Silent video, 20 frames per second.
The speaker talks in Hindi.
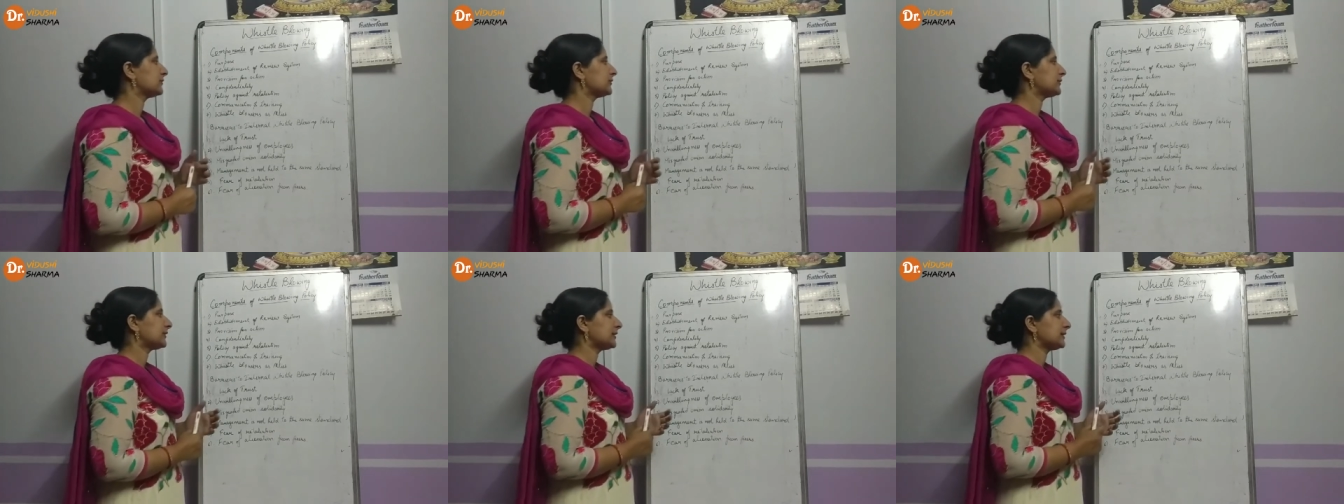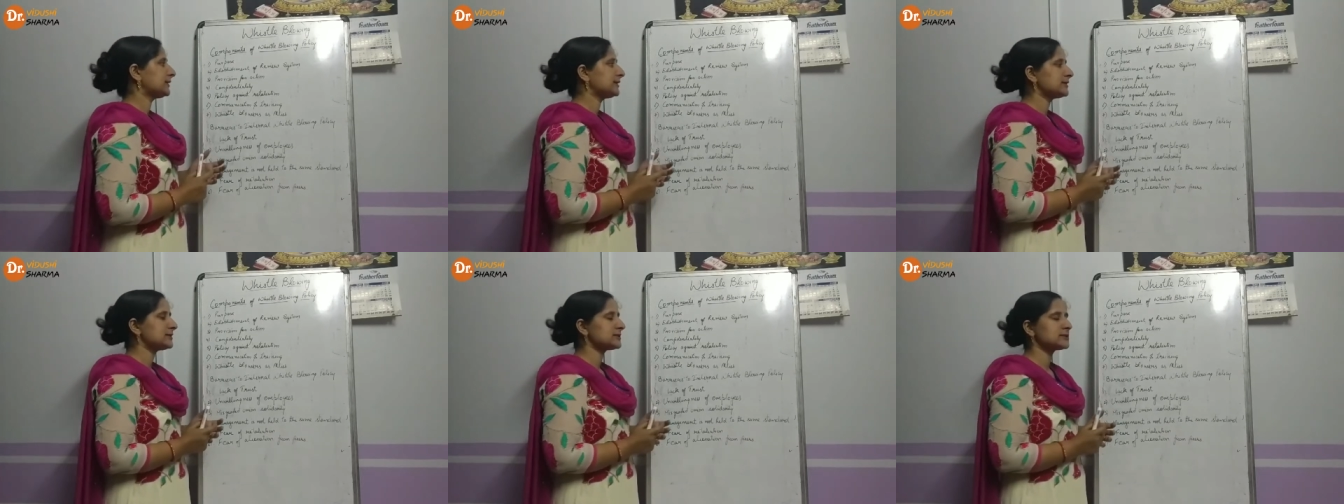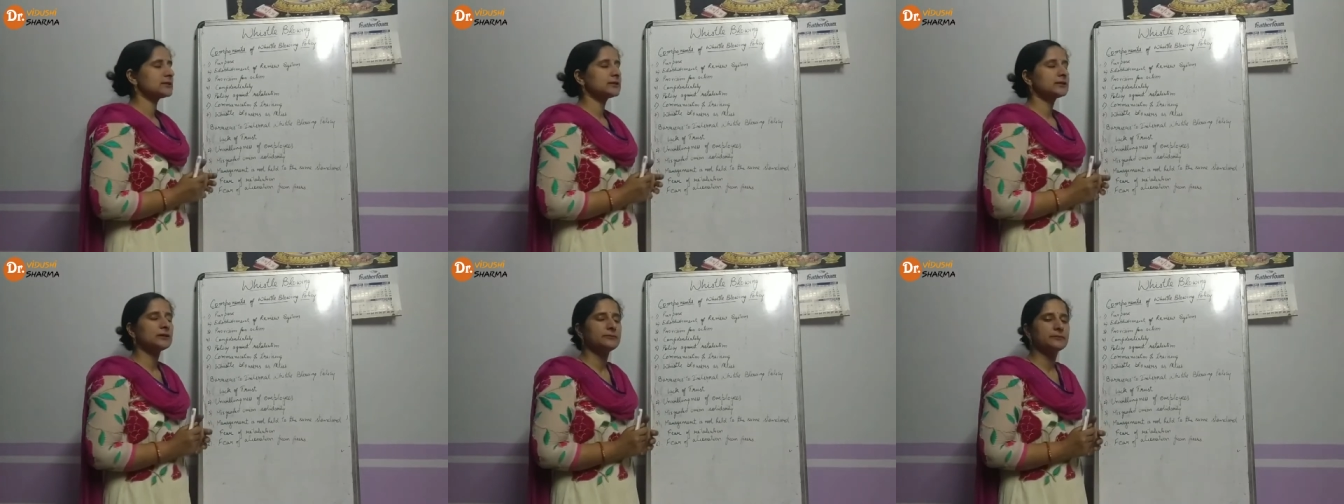
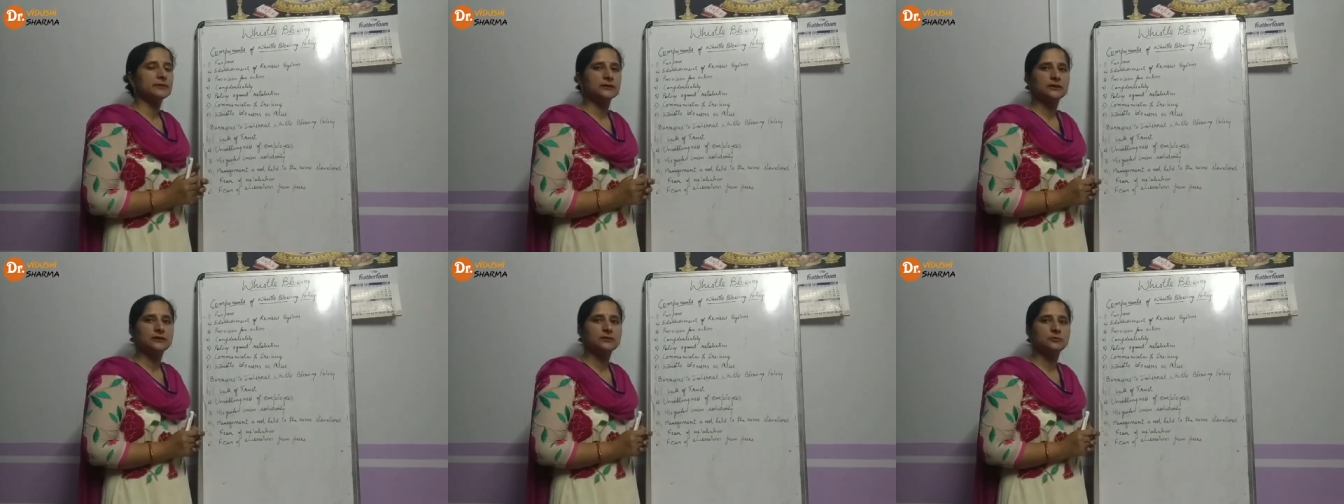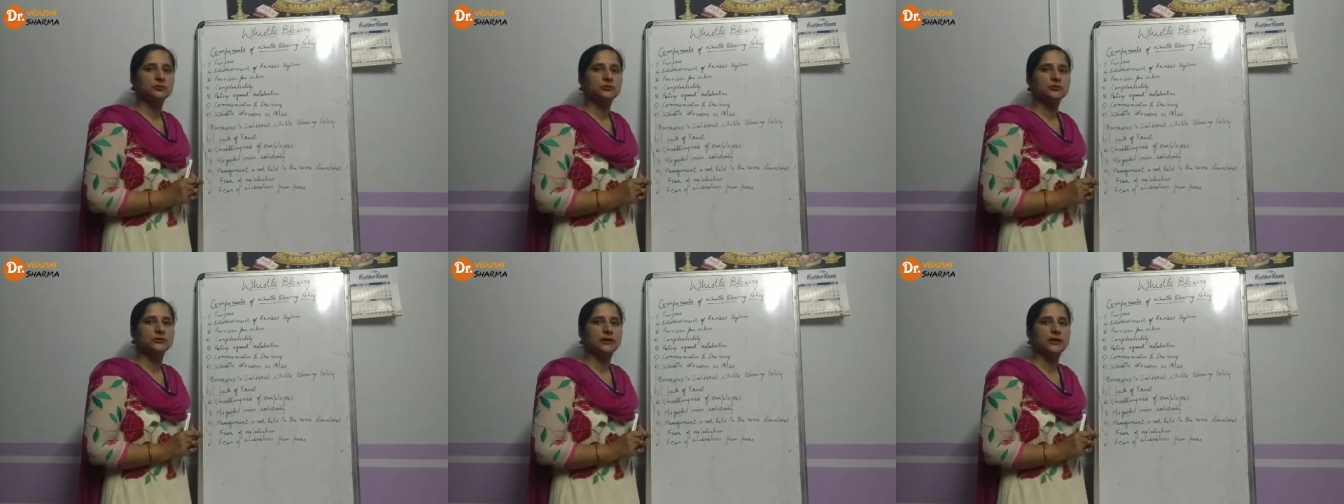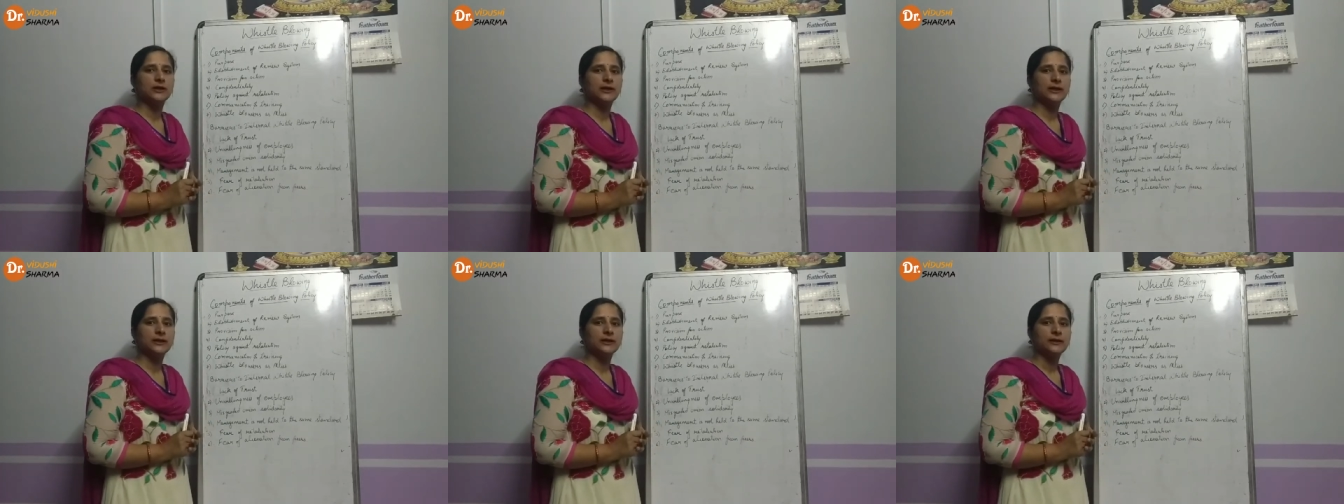रिटेलिएशन का मतलब होता
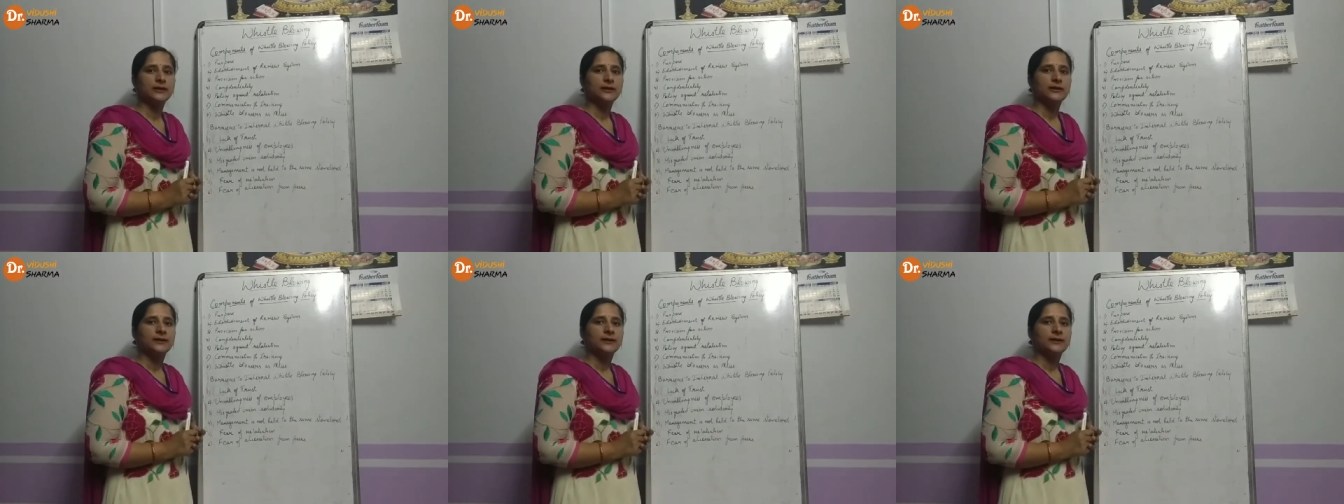है